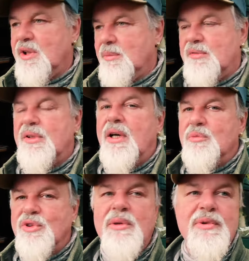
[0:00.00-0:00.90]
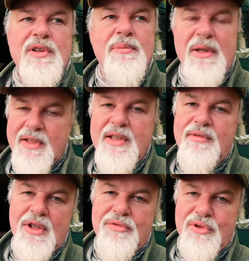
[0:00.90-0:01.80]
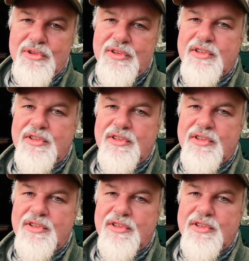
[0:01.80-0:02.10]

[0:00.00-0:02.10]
die man fahren muss, damit die Batterien wieder voll sind.